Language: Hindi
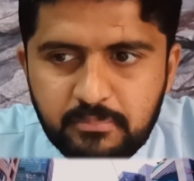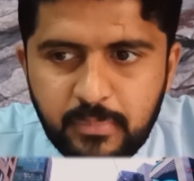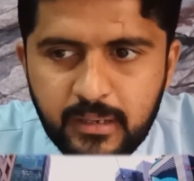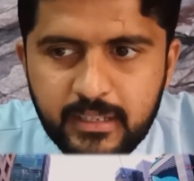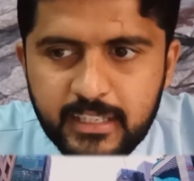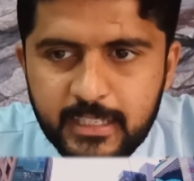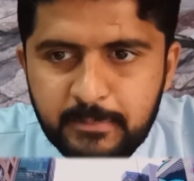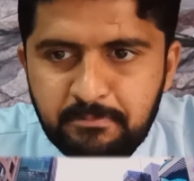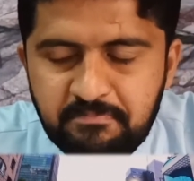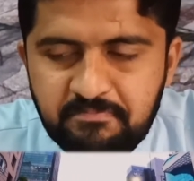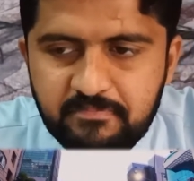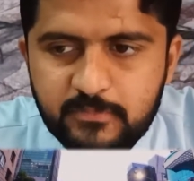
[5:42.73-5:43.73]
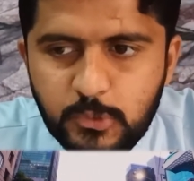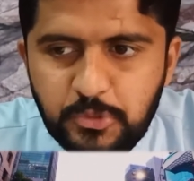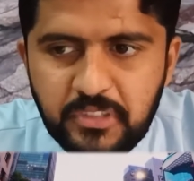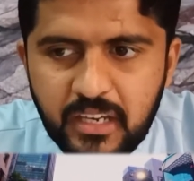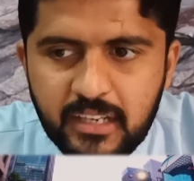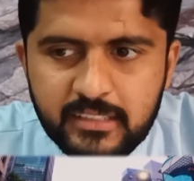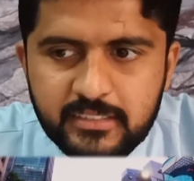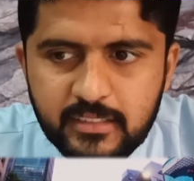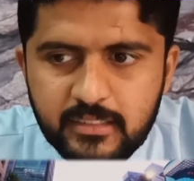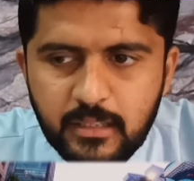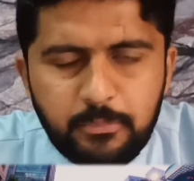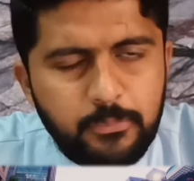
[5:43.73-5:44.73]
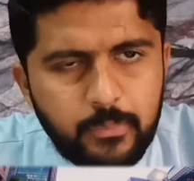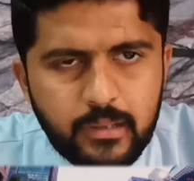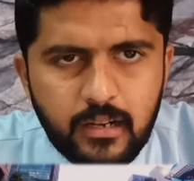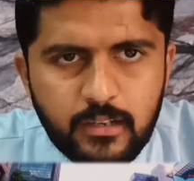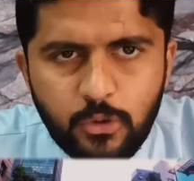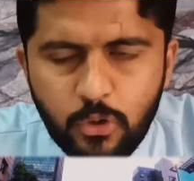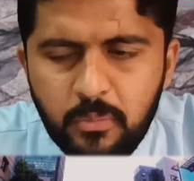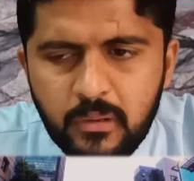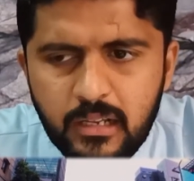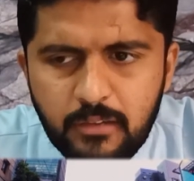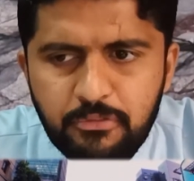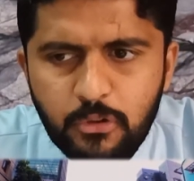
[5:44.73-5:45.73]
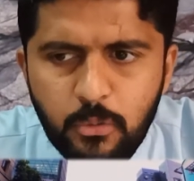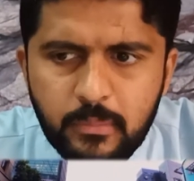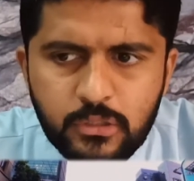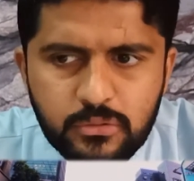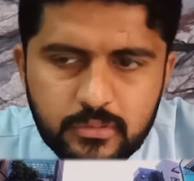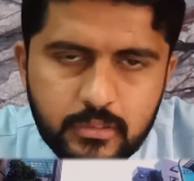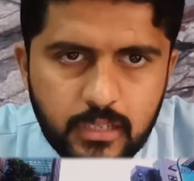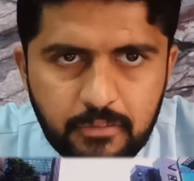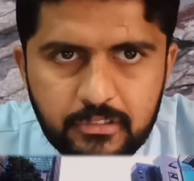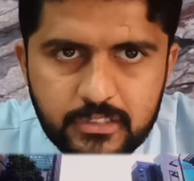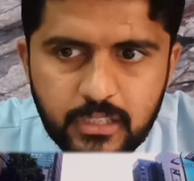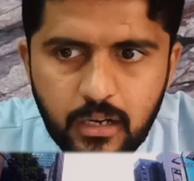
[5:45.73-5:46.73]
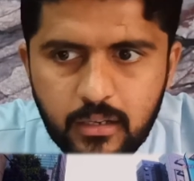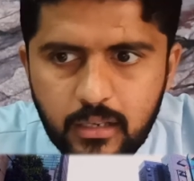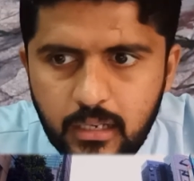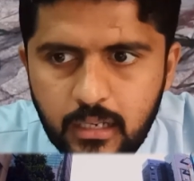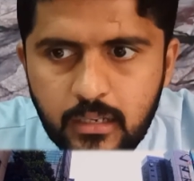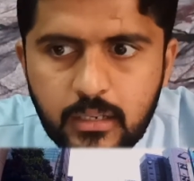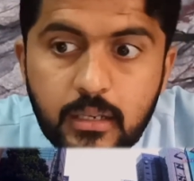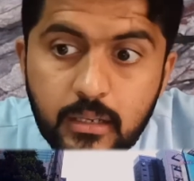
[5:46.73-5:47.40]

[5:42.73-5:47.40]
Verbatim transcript: बाकी कुछ कह नहीं सकते बहरहाल नॉर्मल है फ्लो में तो ट्रैफिक जा रही है